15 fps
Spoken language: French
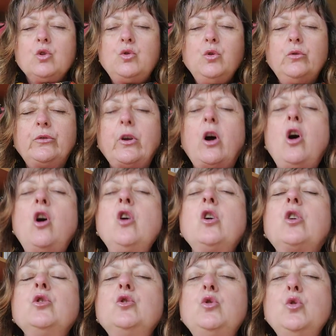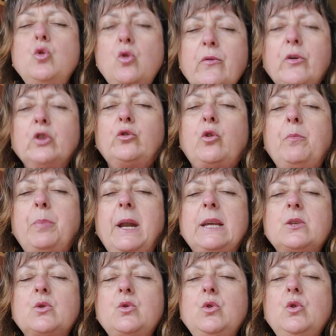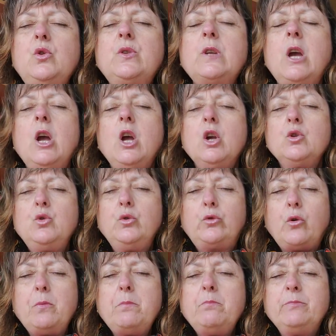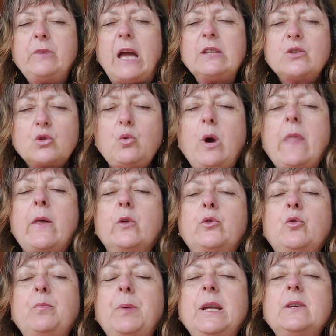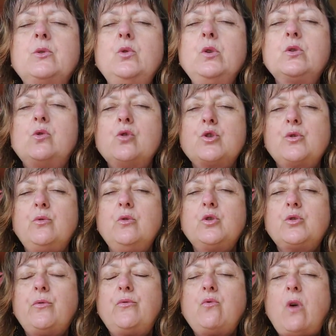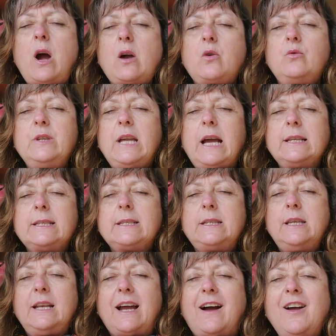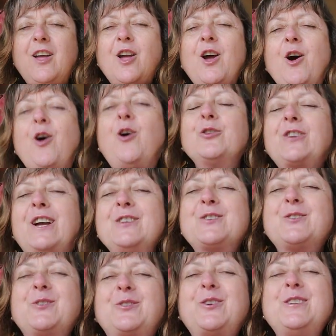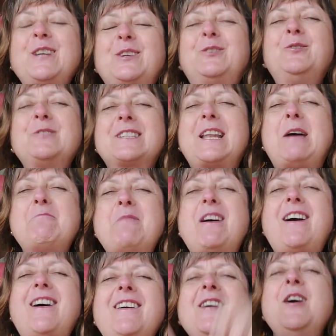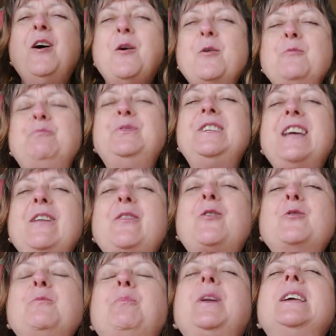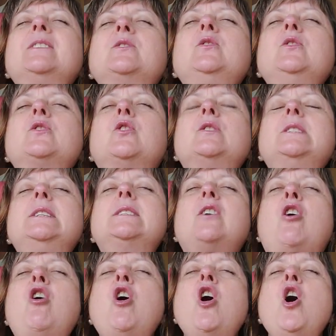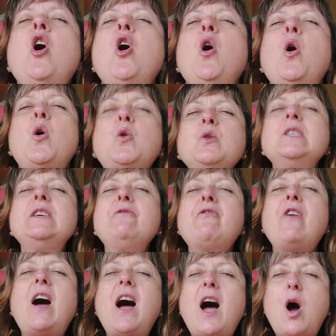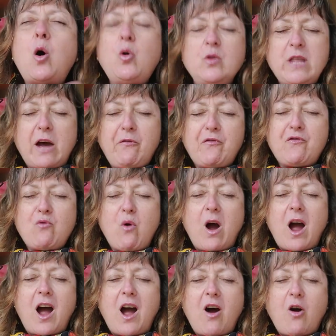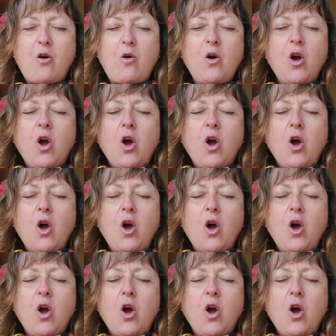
tu t'ancres, tu ouvres ton plexus, tu te t'assois dans ton plexus. Donc je, vois qu'on est assis là, en train de se tenir tous la main, bien dans le plexus, en disant on y va, on a foi,